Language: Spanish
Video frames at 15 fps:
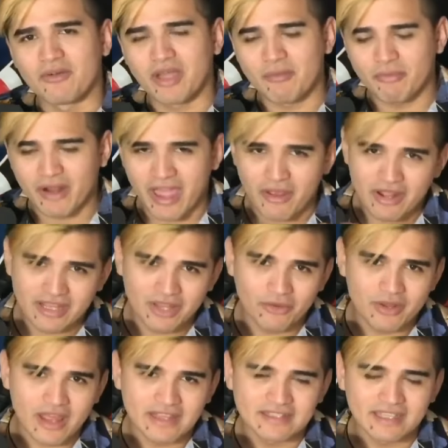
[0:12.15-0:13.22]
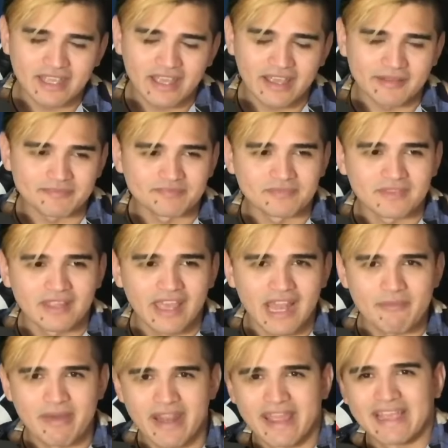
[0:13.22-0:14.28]
Aunque por ahí una teoría dice que
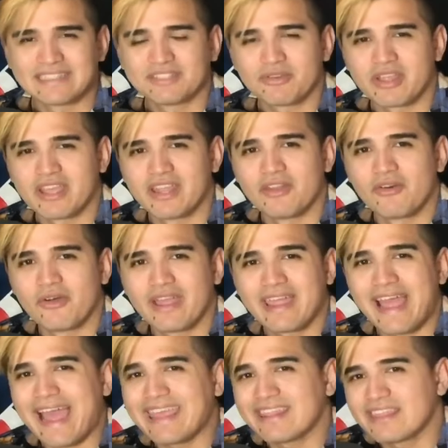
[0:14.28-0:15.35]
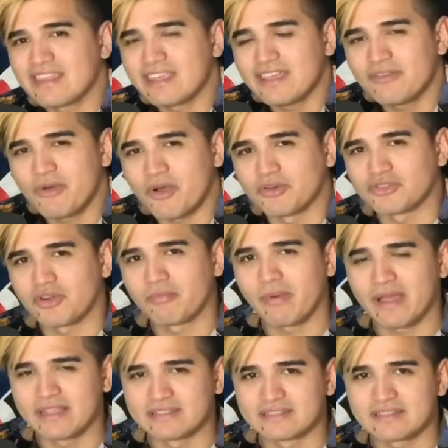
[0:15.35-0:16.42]
el merengue se originó en Haití o en otros
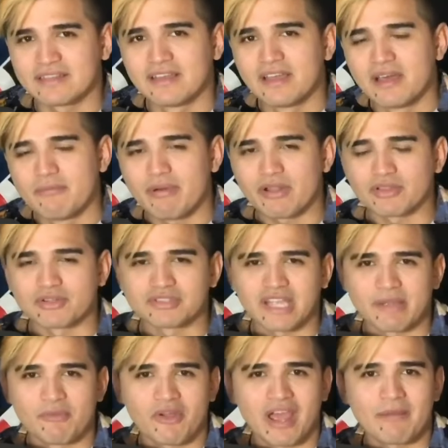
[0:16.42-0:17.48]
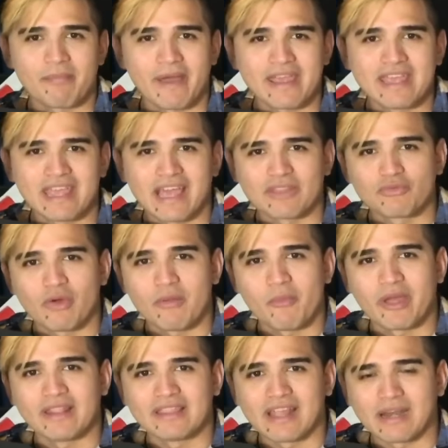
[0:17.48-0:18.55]
países, pero nosotros sabemos que el país que
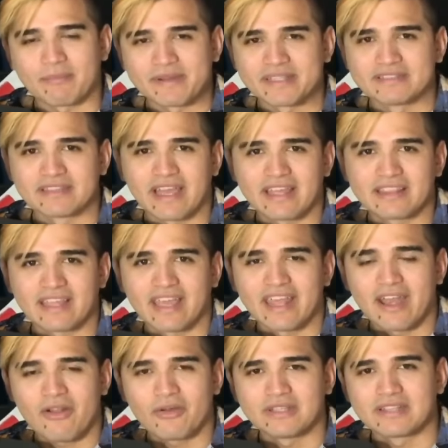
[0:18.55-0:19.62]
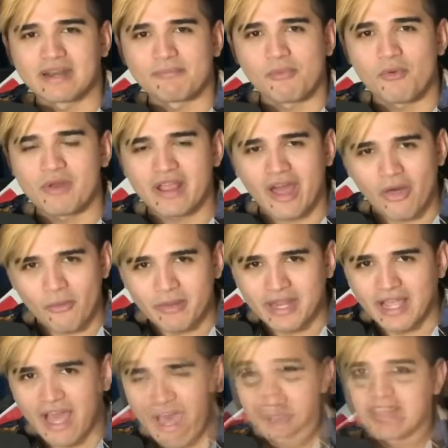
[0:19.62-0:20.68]
actualmente representa este género es República
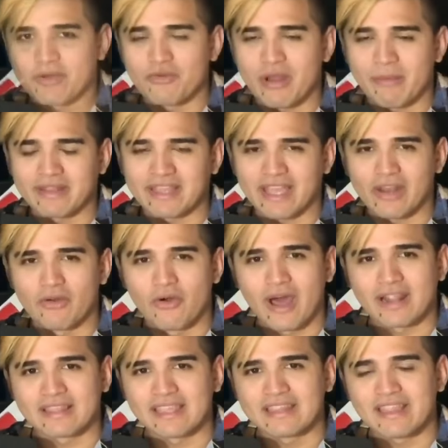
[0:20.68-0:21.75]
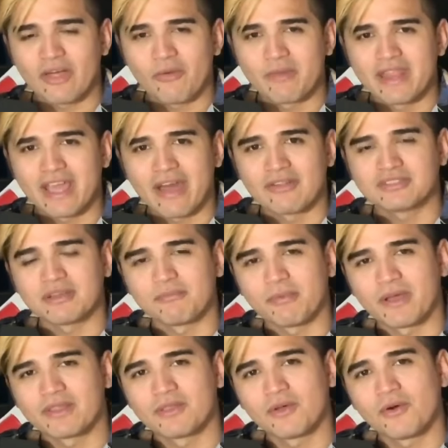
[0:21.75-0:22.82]
Dominicana. Esta es una meta que los artistas dominicanos se han
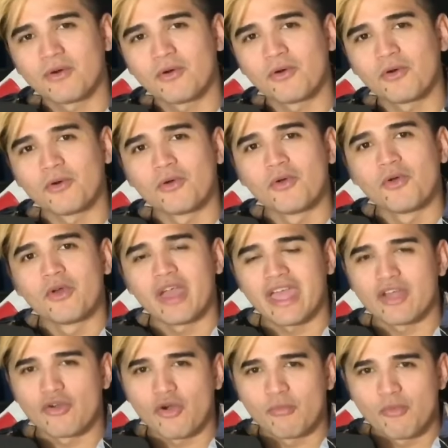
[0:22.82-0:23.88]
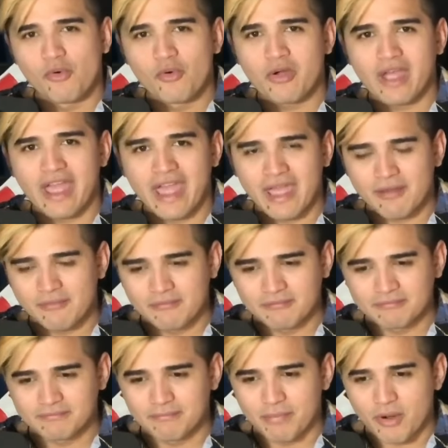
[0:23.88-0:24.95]
puesto en común
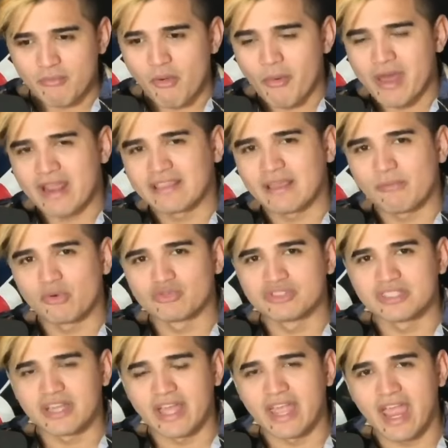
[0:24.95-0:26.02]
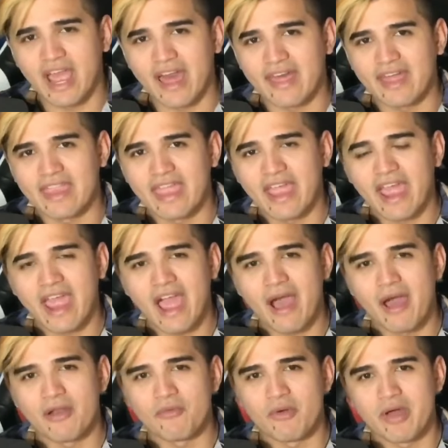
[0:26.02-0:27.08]
en promover esta música y que cada día llegue
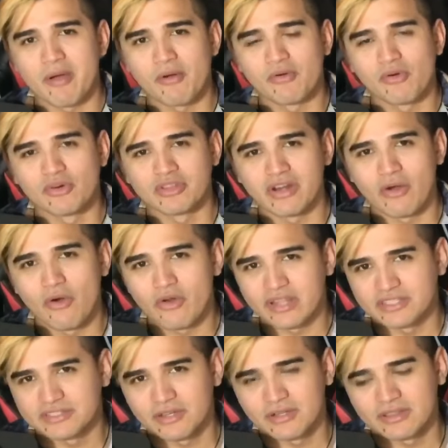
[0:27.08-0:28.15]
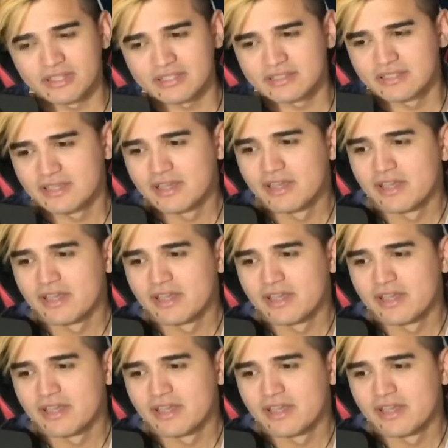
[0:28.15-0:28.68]
a nuevos horizontes.